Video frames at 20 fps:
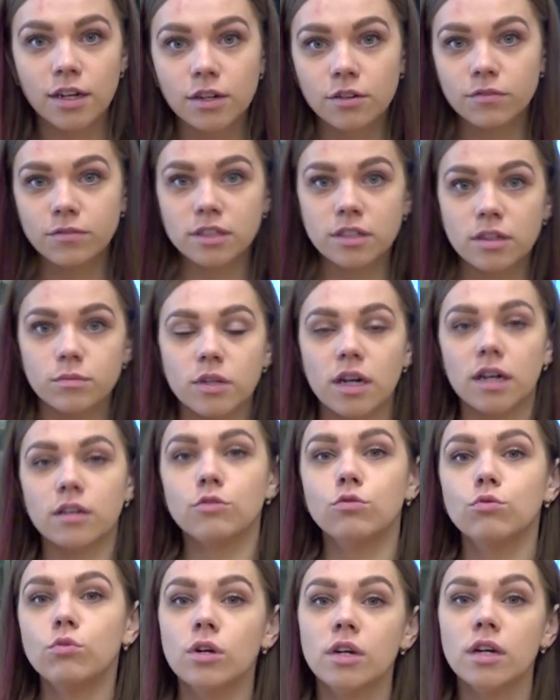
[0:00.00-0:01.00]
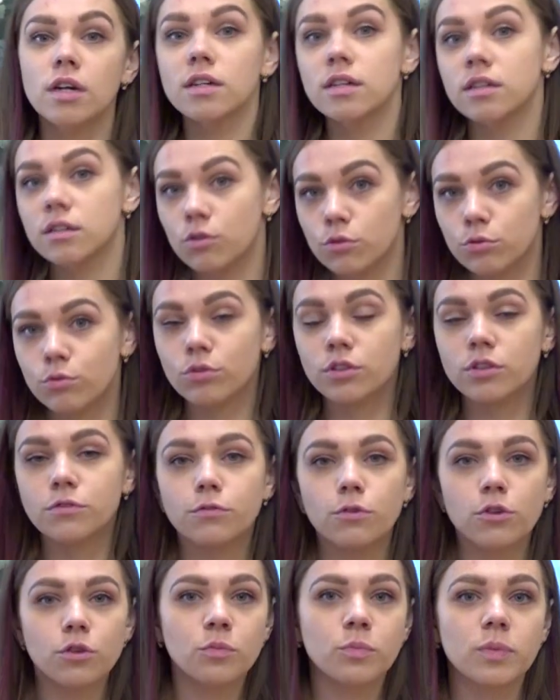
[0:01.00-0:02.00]
В этом году Культурный
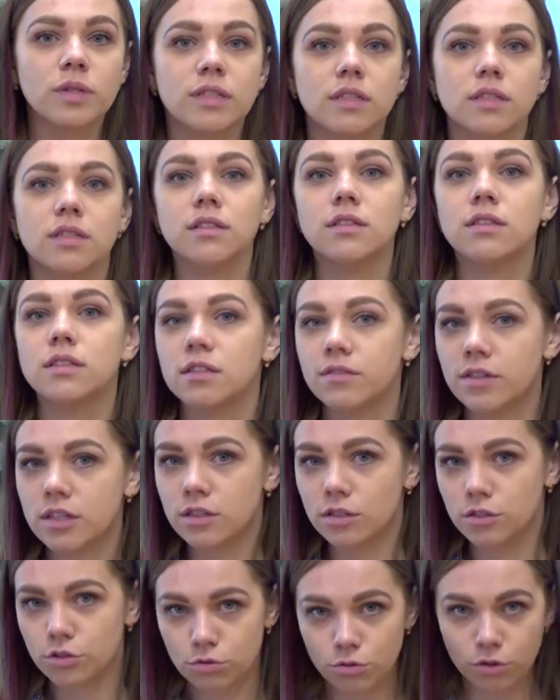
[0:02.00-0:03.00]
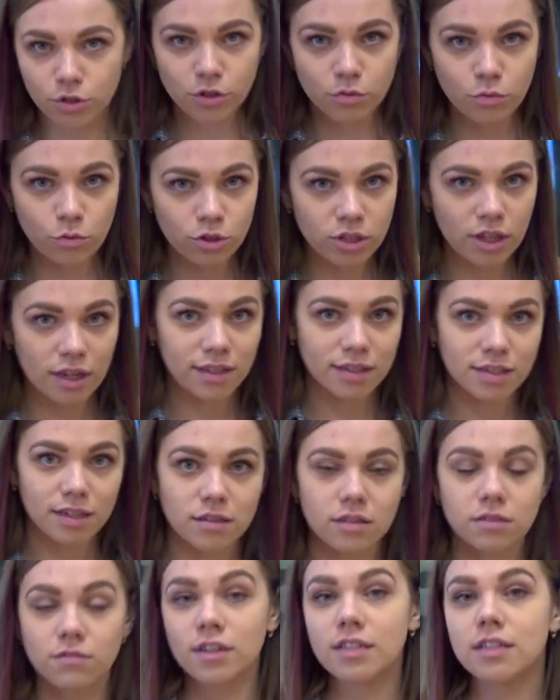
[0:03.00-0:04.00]
форум посетит известный историк моды
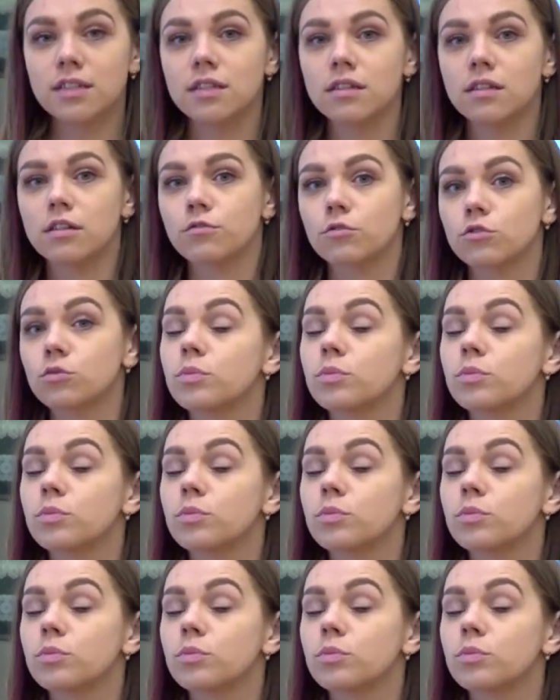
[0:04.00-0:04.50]
Александр Васильев.